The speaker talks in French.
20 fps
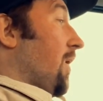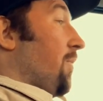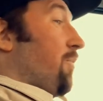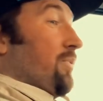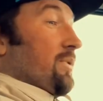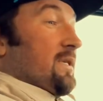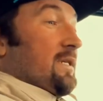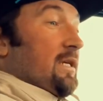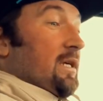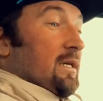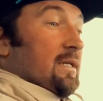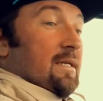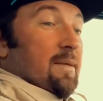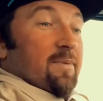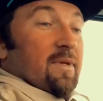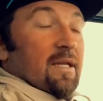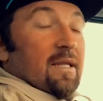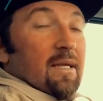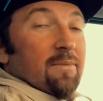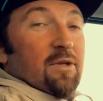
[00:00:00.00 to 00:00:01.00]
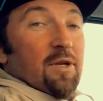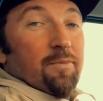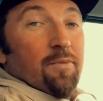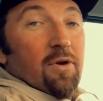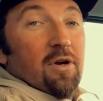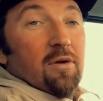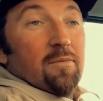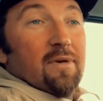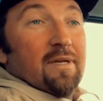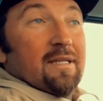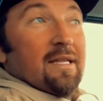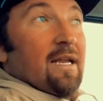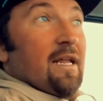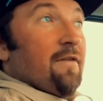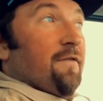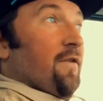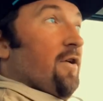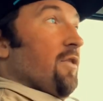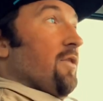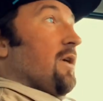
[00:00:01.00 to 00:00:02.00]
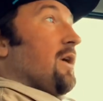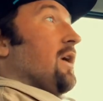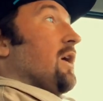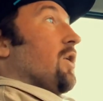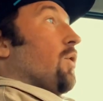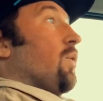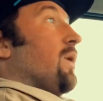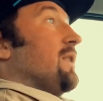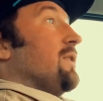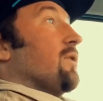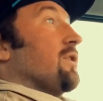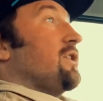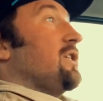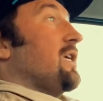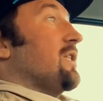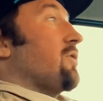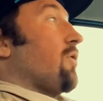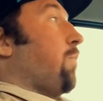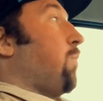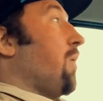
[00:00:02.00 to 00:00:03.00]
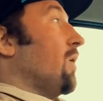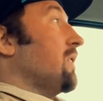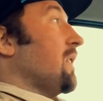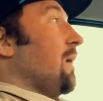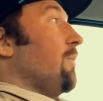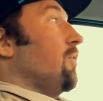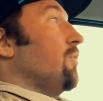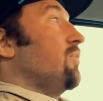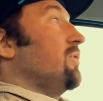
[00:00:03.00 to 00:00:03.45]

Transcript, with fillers: on peut se dire c'est peut-être un petit peu comme un téléphone ou un ordinateur portable.